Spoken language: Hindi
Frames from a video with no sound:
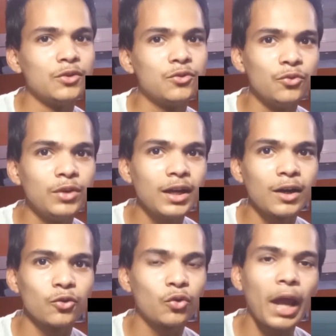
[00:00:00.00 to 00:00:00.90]
सूर्या
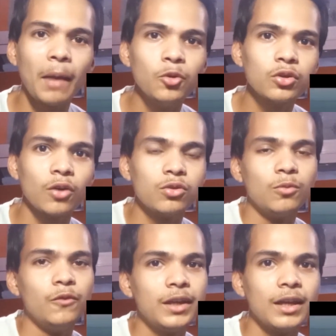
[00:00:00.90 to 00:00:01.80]
का तो कैमियो था उस
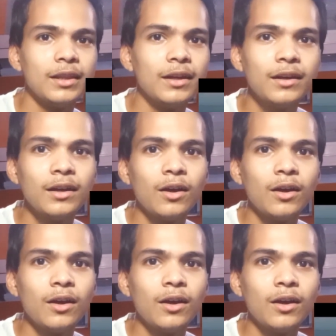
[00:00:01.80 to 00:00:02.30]
मूवी के अंदर